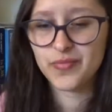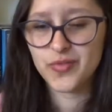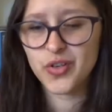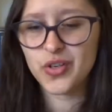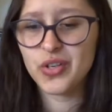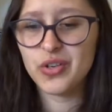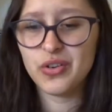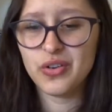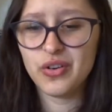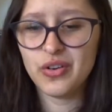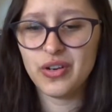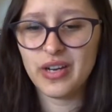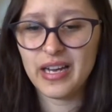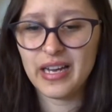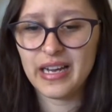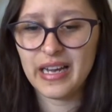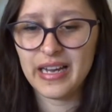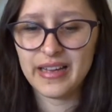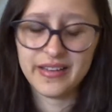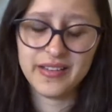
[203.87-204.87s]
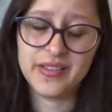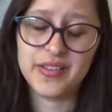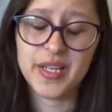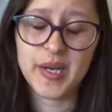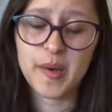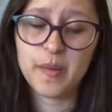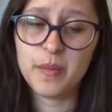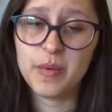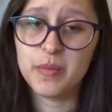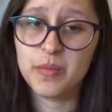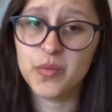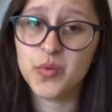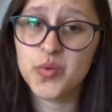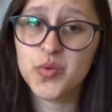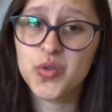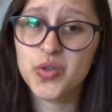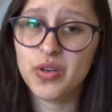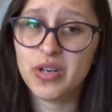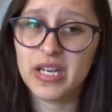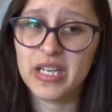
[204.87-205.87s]
No quiero adentrarme
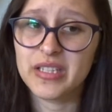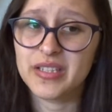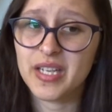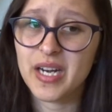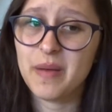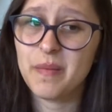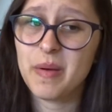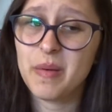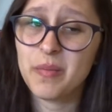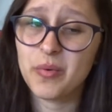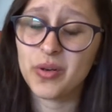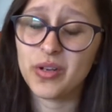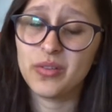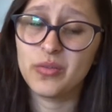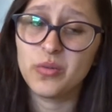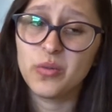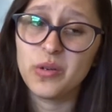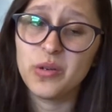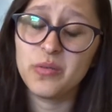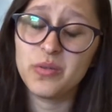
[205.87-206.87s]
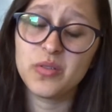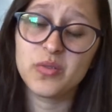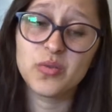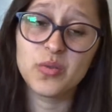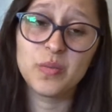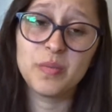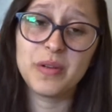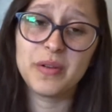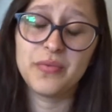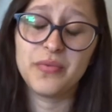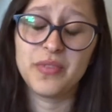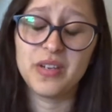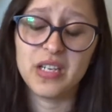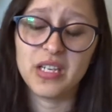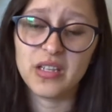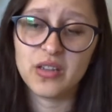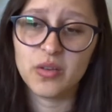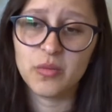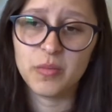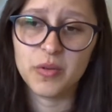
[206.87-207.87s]
mucho en la trama porque es un libro súper
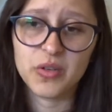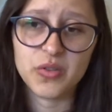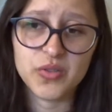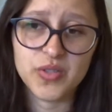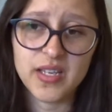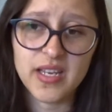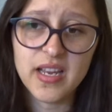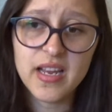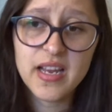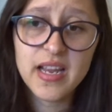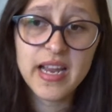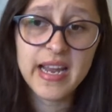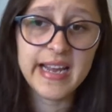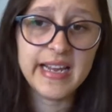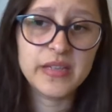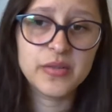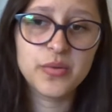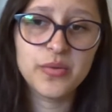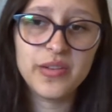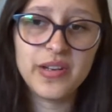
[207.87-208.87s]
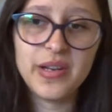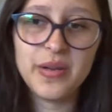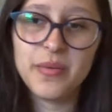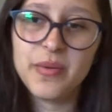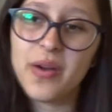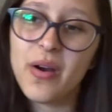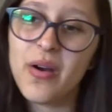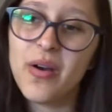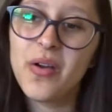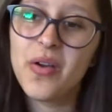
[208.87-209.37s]
finito, pero sí, es un libro